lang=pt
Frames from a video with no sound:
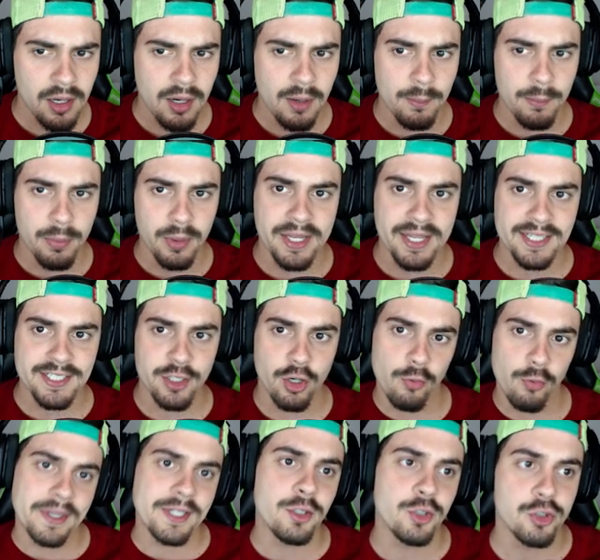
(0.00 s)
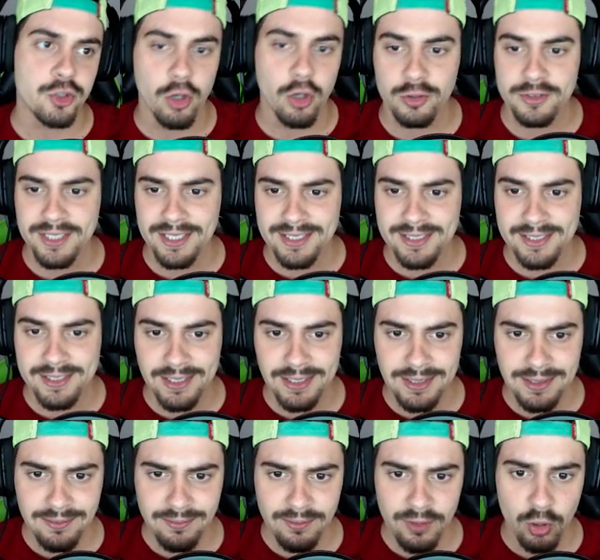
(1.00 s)
Porque geralmente os jogos assim,
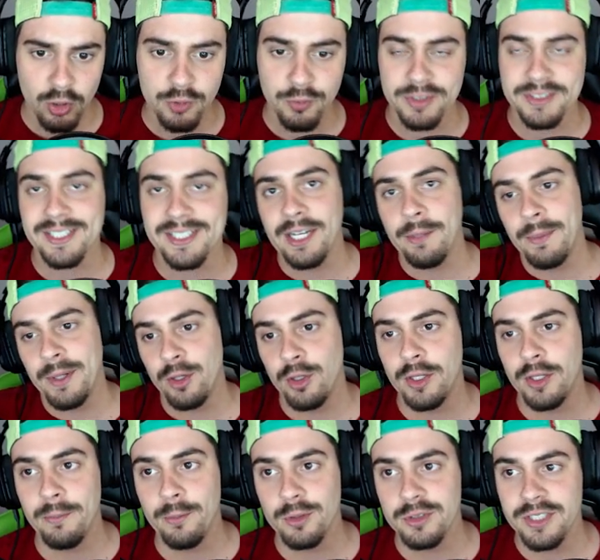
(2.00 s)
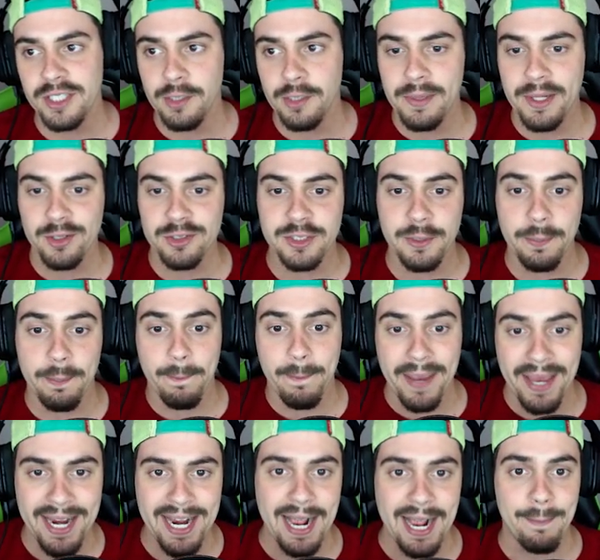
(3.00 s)
quando você elimina os inimigos e
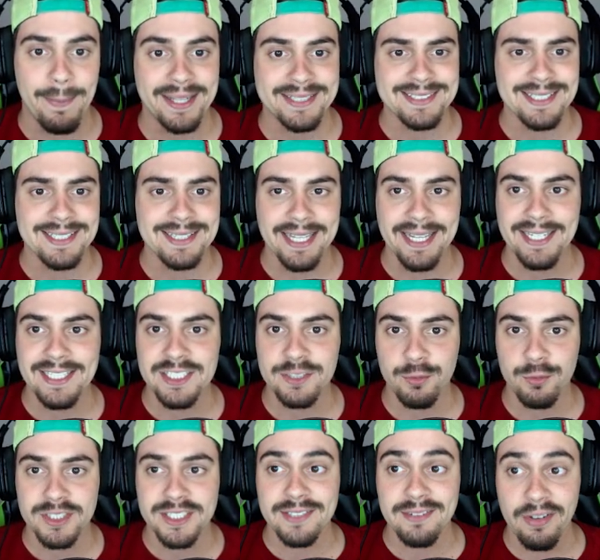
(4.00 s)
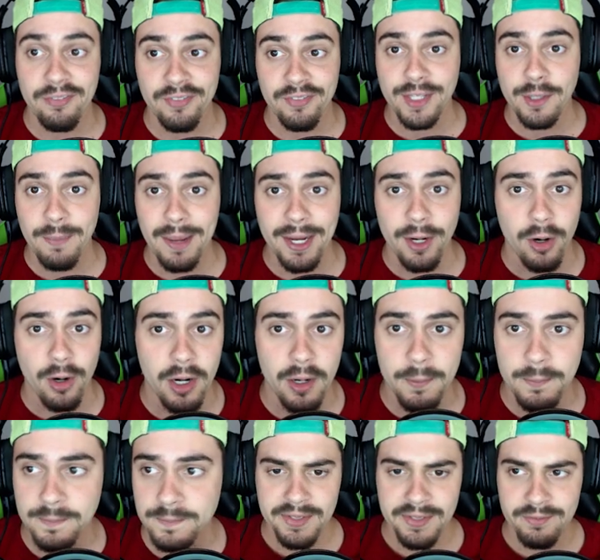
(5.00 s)
pega a massa deles, você vai ficando maior.
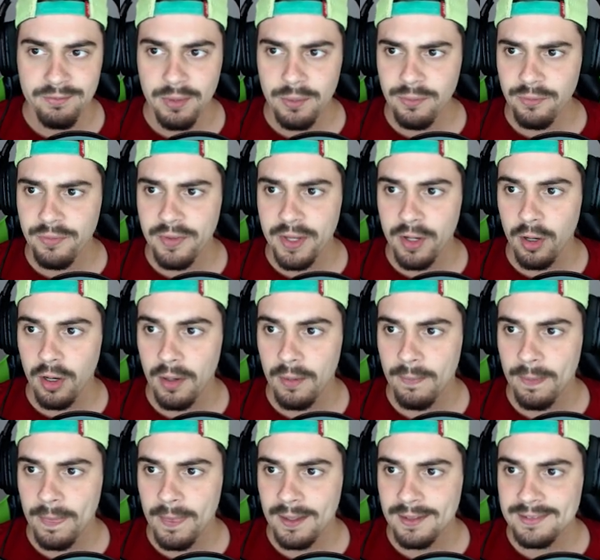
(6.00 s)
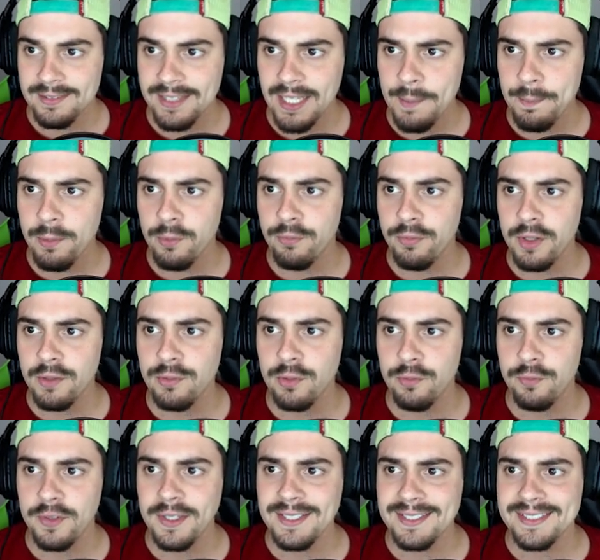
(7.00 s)
Vamos ver, ó. Tempo vivo,
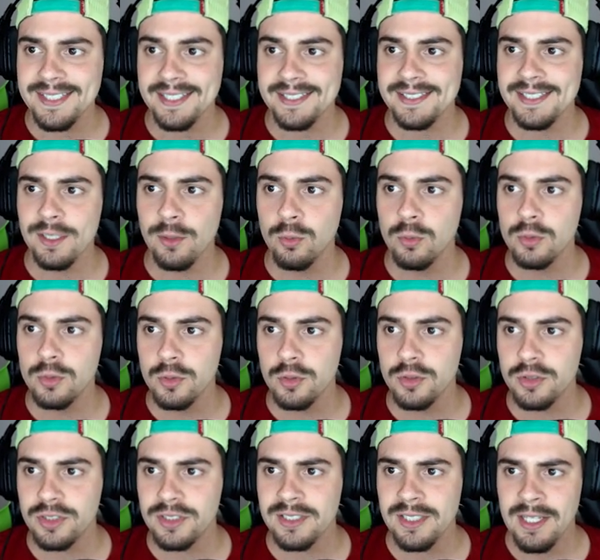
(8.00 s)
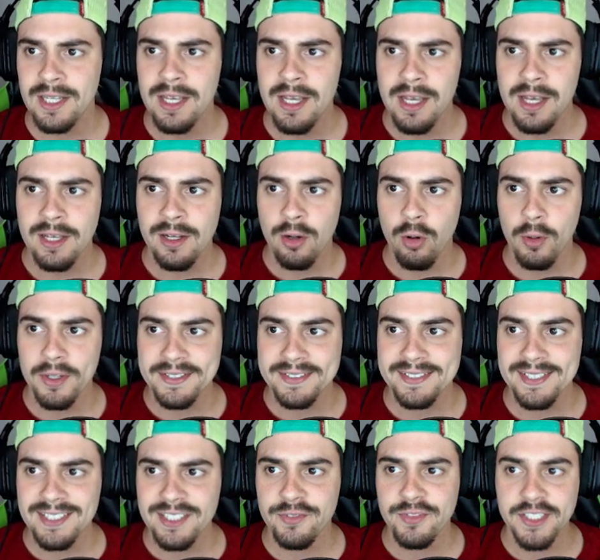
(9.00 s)
26 segundos,
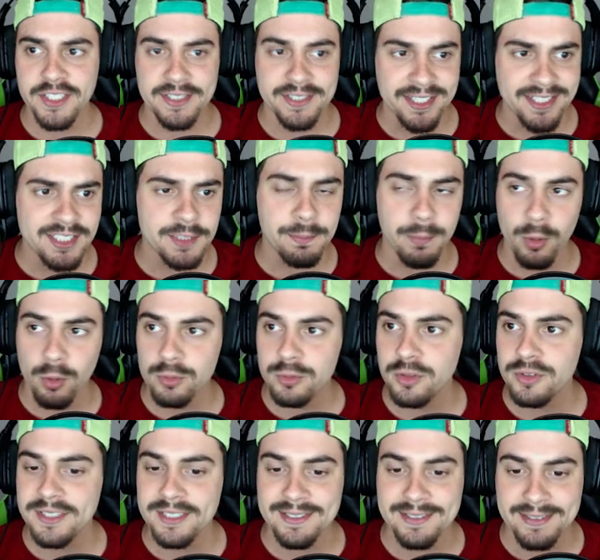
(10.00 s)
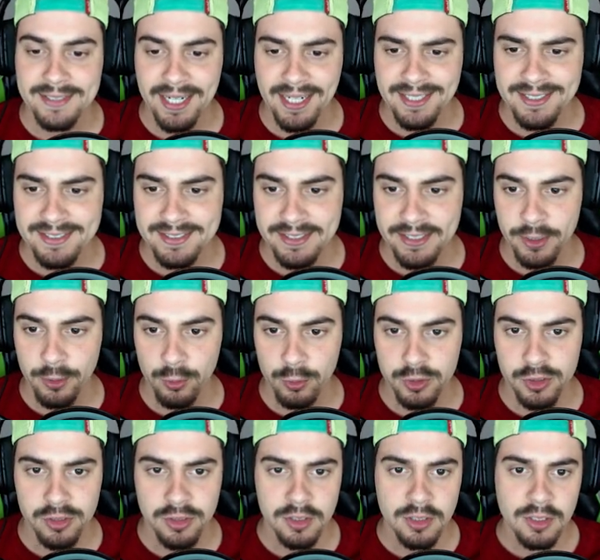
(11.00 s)
823 pontos e 3
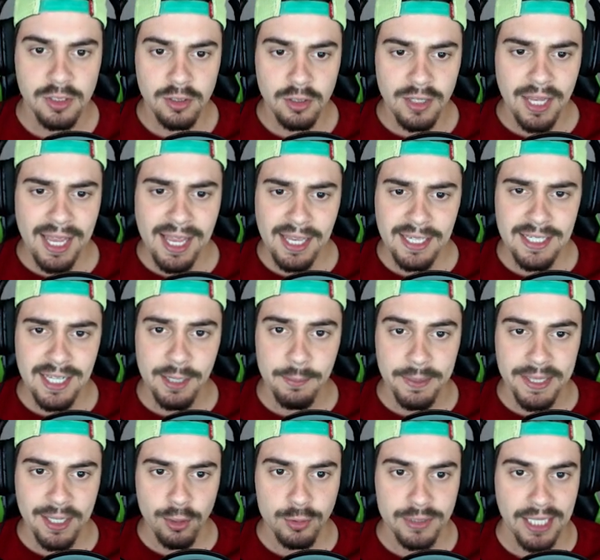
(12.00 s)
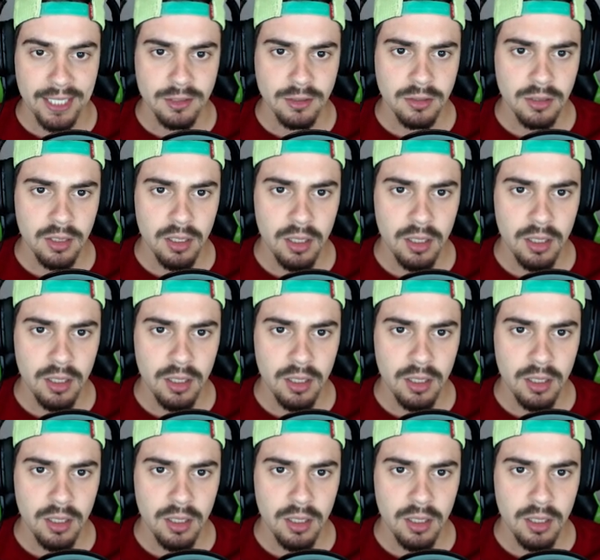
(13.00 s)
kills. É, elimina, cuidado.